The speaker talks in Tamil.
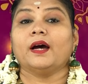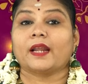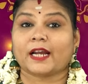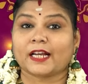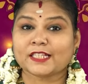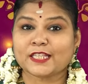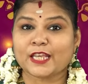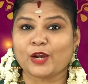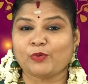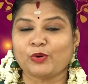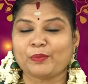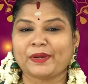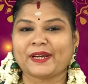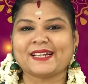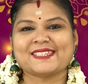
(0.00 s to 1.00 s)
ரகசிய
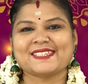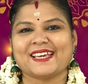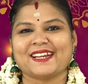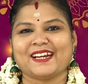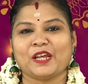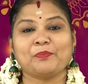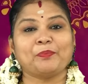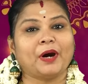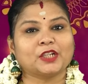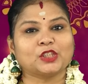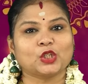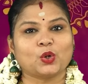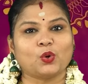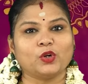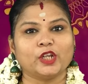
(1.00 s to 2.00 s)
உண்மைகள் சேனலை
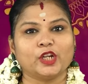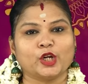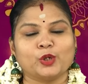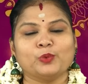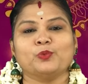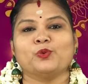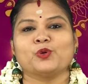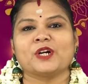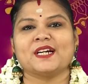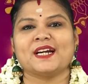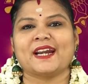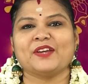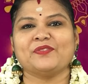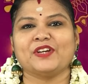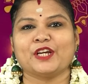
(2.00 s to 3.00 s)
பார்த்து கொண்டிருக்கும் உங்கள்
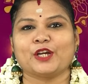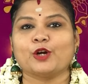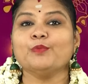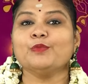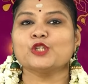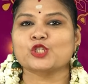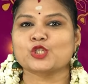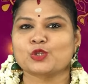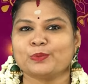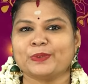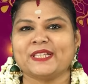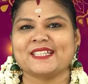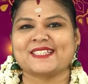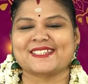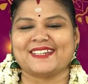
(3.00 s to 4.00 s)
அனைவருக்கும்
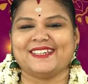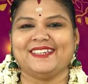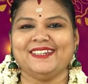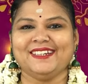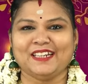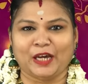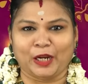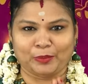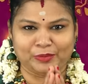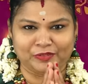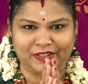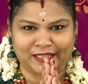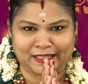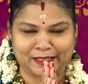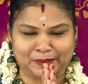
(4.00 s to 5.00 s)
சுமதி ஸ்ரீயின் அன்பு
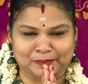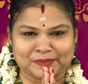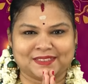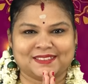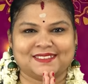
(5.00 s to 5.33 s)
வணக்கம்